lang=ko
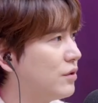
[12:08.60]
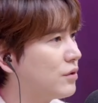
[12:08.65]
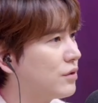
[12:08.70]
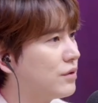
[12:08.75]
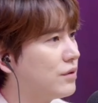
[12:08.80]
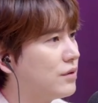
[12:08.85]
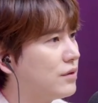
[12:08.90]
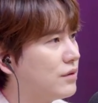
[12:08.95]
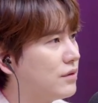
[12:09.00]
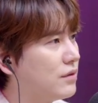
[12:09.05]

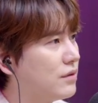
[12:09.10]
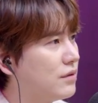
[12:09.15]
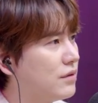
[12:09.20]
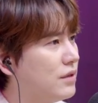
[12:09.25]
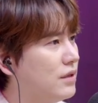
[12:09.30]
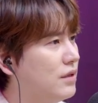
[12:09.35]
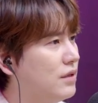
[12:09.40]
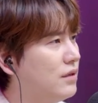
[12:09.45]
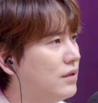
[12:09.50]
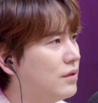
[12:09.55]
어떤
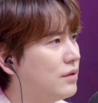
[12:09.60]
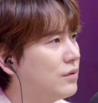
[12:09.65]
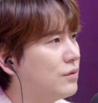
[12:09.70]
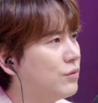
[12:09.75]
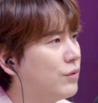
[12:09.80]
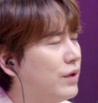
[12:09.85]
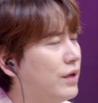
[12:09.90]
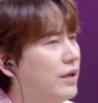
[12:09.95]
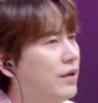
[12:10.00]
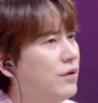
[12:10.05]
이
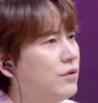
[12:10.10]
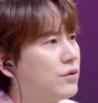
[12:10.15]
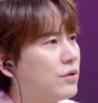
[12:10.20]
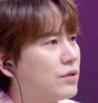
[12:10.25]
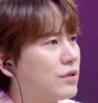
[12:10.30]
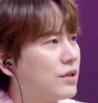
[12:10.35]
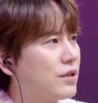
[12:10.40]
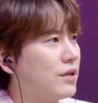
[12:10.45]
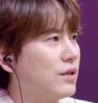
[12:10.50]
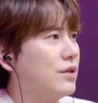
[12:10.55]
왜
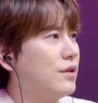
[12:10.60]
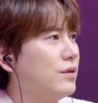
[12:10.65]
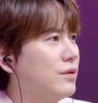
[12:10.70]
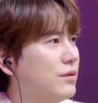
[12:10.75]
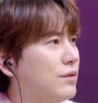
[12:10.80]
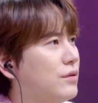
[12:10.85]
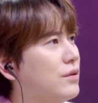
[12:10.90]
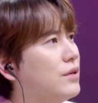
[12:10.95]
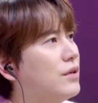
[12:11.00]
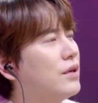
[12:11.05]

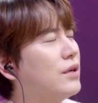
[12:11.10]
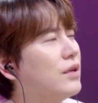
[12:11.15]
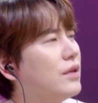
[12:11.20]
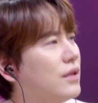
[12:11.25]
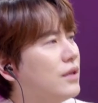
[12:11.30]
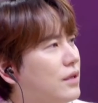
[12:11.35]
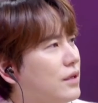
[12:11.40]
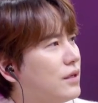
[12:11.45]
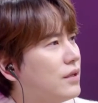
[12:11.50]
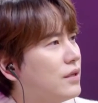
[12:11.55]
헤어졌을까요?
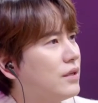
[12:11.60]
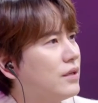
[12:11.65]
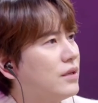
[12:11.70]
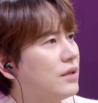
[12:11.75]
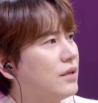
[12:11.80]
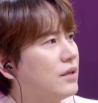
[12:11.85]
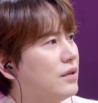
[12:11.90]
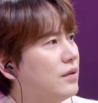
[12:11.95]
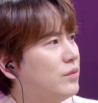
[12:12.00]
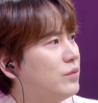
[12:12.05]

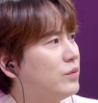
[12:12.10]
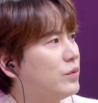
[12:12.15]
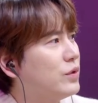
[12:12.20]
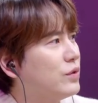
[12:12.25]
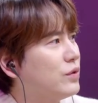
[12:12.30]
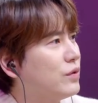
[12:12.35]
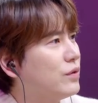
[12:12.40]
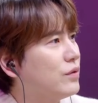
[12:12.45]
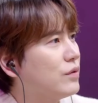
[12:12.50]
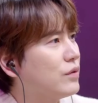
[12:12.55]

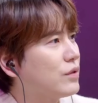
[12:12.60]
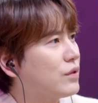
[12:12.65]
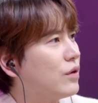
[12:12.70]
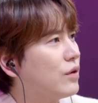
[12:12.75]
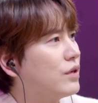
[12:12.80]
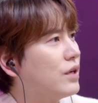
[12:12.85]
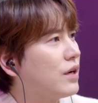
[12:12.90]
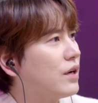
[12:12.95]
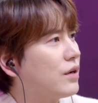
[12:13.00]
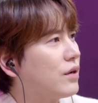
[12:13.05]
뭐
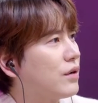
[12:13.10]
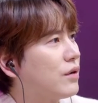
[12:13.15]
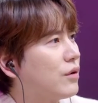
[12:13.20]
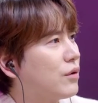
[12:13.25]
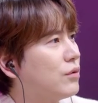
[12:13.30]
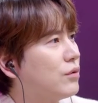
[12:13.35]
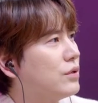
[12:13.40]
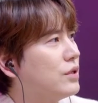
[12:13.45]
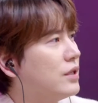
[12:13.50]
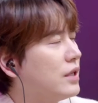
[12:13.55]
정략
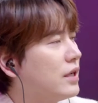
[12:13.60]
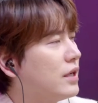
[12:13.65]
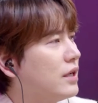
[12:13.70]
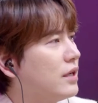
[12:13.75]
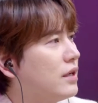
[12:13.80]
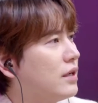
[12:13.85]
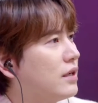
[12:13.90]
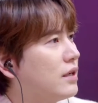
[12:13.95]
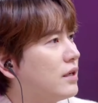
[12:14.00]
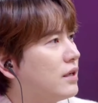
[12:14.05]

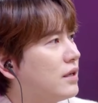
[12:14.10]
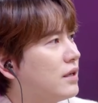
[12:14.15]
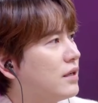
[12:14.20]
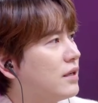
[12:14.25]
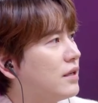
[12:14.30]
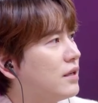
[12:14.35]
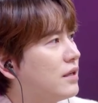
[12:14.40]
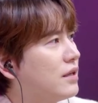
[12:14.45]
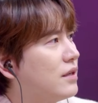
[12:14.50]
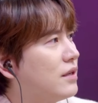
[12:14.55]
결혼이나
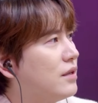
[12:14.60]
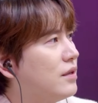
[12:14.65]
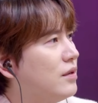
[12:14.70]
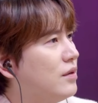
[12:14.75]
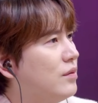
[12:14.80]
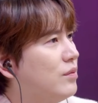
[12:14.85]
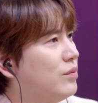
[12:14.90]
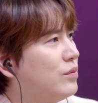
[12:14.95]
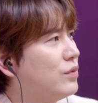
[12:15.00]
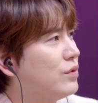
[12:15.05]

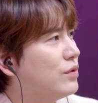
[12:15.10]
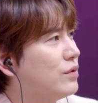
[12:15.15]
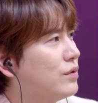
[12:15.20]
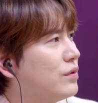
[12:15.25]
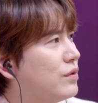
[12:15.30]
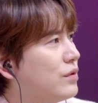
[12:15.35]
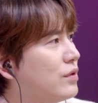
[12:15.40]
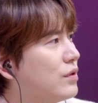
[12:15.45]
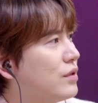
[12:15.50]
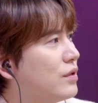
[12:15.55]

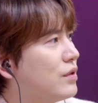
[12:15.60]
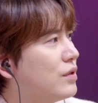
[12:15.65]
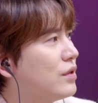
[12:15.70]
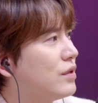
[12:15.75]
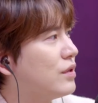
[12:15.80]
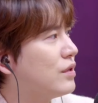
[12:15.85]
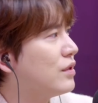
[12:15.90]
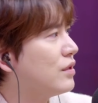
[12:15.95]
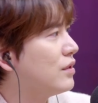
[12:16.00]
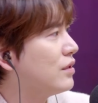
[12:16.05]
뭐
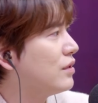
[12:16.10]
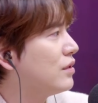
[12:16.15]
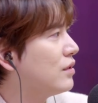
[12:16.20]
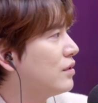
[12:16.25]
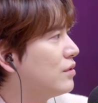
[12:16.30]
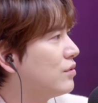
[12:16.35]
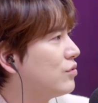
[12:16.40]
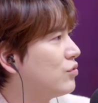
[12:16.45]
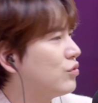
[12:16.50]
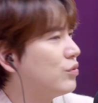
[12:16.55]

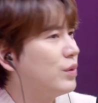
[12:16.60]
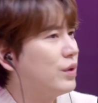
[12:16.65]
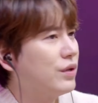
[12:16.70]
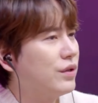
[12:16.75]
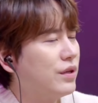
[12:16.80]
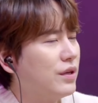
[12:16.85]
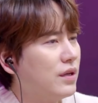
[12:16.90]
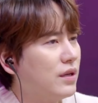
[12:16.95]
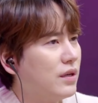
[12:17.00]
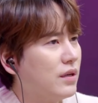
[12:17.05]

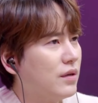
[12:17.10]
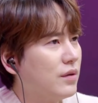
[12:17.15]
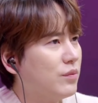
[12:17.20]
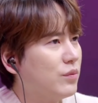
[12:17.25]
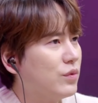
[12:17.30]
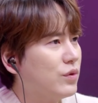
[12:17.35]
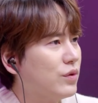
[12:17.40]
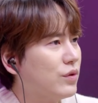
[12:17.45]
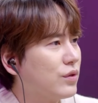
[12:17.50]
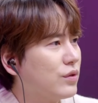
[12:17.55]
주변에
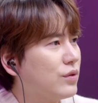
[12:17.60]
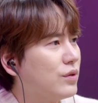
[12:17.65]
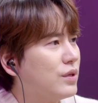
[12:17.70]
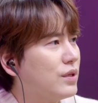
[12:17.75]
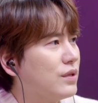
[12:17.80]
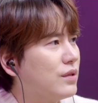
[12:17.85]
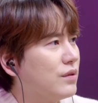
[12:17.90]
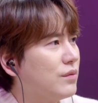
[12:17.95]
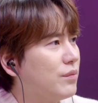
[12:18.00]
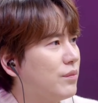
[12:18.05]
뭐
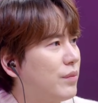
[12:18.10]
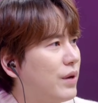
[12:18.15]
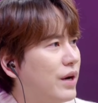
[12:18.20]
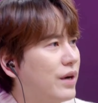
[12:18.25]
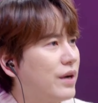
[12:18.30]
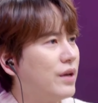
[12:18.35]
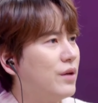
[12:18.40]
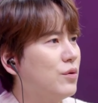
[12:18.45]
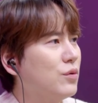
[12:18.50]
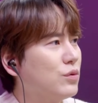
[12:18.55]
어떠한
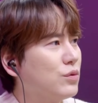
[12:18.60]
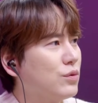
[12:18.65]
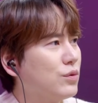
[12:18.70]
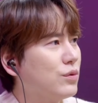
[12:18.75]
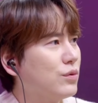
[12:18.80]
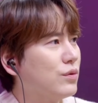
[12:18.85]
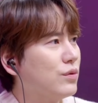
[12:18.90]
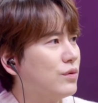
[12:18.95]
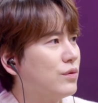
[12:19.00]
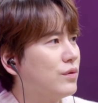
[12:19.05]
방해
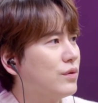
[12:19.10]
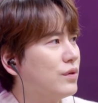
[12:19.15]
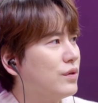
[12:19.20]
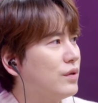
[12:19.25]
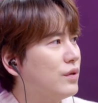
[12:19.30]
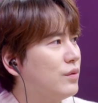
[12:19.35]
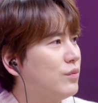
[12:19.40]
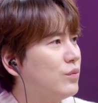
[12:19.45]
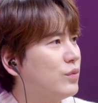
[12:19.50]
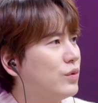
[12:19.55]
요소
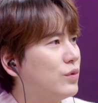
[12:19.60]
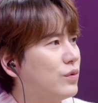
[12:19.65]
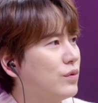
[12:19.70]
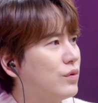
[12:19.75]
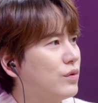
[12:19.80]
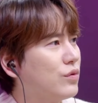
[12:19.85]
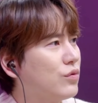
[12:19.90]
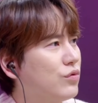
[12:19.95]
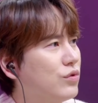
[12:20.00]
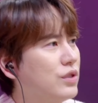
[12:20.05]

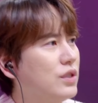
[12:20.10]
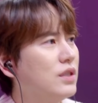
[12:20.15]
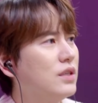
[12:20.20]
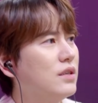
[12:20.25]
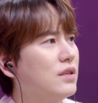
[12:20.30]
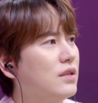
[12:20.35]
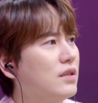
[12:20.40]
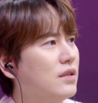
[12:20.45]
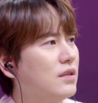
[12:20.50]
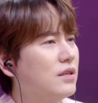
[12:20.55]
뭐
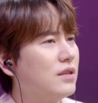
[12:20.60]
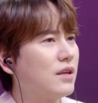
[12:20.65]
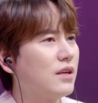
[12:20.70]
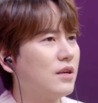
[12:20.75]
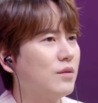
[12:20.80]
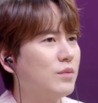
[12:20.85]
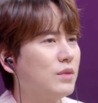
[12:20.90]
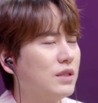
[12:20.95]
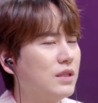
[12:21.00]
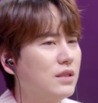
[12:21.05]
굳이 이
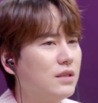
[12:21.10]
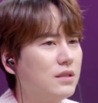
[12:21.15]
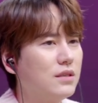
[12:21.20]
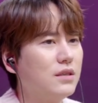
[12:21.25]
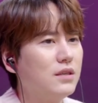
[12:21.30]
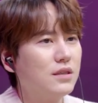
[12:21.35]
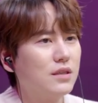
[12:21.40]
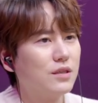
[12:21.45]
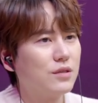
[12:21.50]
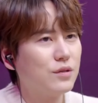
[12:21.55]
사람이
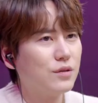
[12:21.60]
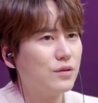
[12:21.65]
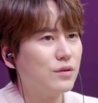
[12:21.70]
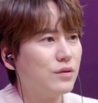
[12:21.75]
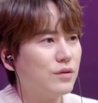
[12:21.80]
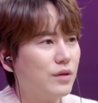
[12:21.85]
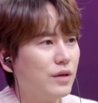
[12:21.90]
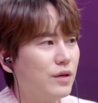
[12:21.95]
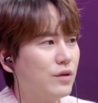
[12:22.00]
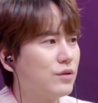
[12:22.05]
실증이
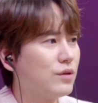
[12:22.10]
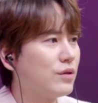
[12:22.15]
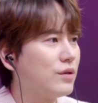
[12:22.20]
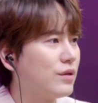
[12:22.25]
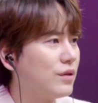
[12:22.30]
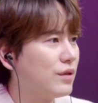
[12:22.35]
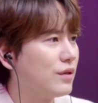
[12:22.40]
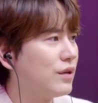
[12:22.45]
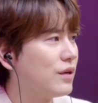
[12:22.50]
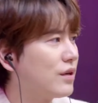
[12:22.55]
나서
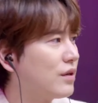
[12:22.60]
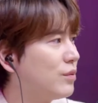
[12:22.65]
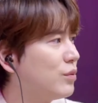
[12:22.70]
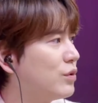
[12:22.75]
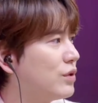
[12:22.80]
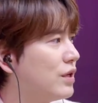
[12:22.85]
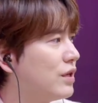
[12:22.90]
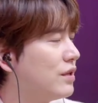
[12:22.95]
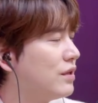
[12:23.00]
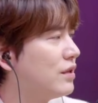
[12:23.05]

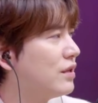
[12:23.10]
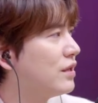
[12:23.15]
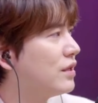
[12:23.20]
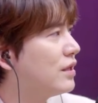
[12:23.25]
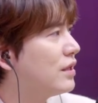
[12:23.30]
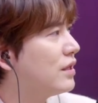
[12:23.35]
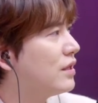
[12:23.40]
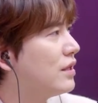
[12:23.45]
헤어졌다기보단